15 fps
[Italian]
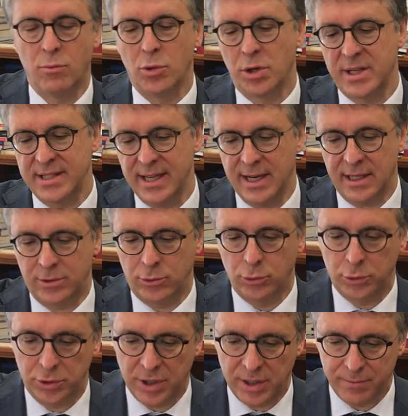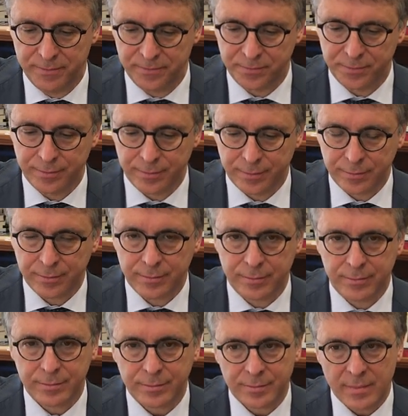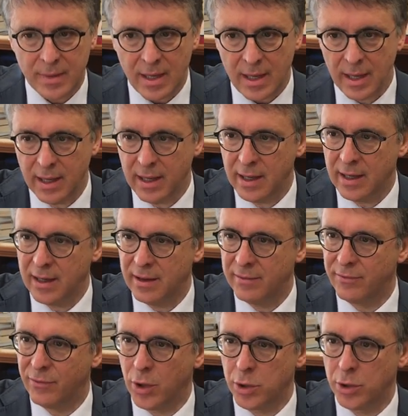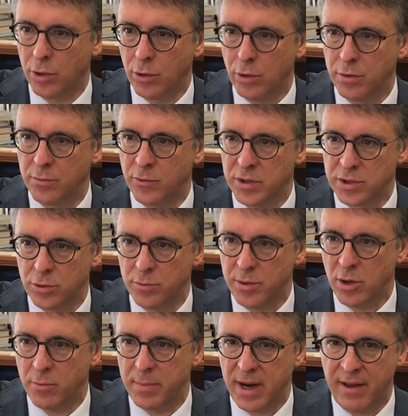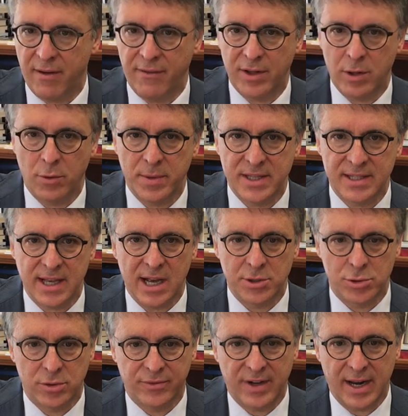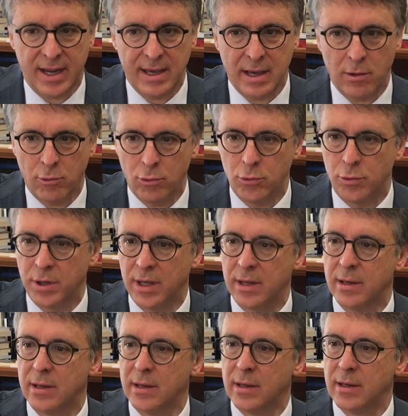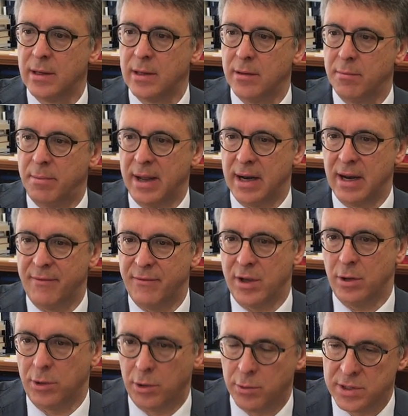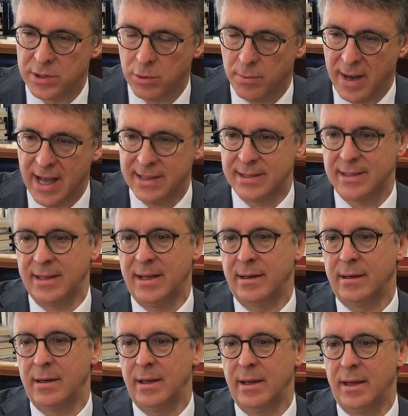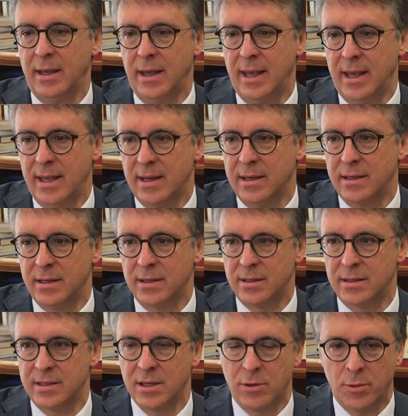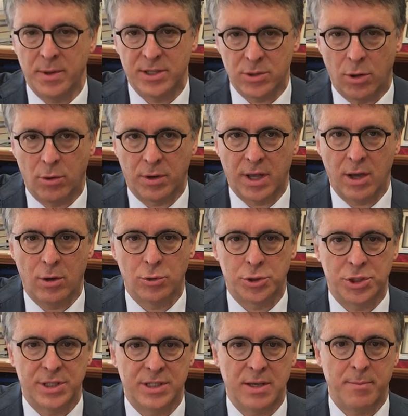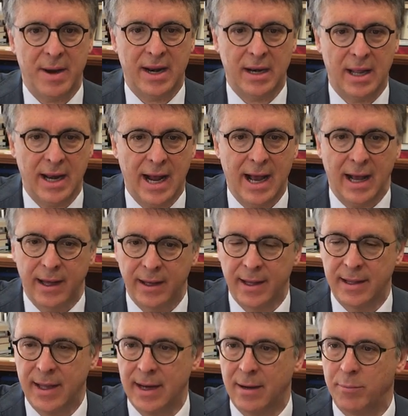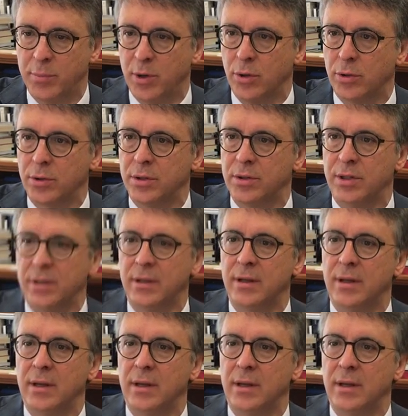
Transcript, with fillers: Buonasera a tutti, eh, voglio con questo mio breve videomessaggio fare gli auguri per l'avvio di questo master e eh, siccome so che oggi si parlerà anche dei rapporti